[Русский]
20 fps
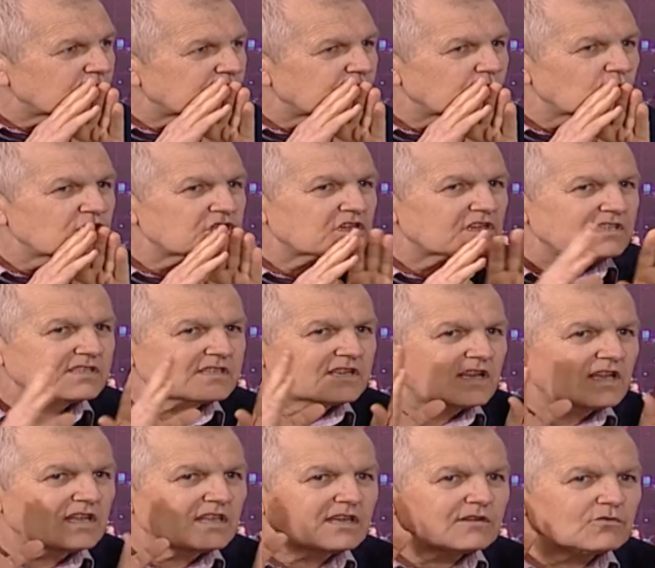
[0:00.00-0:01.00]
точка
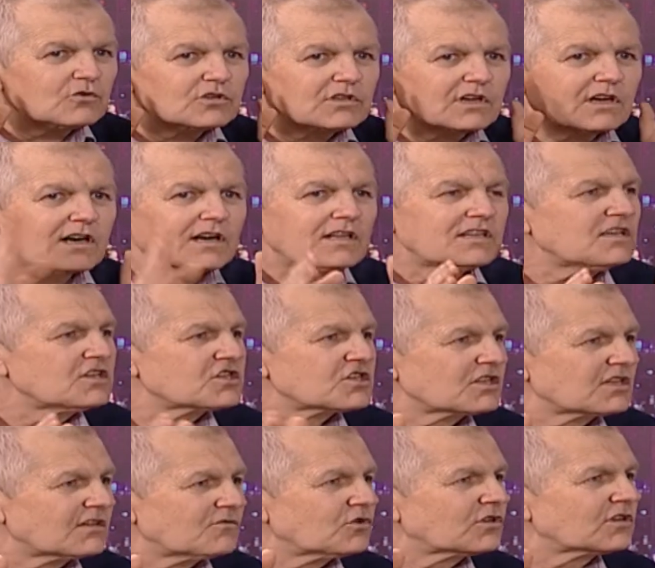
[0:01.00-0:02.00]
зрения вот
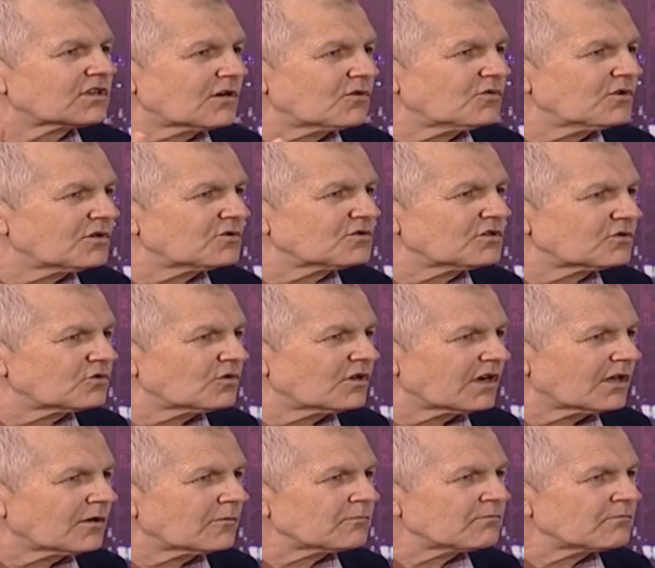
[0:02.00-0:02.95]
ограничена вот такой аудиторией. Таким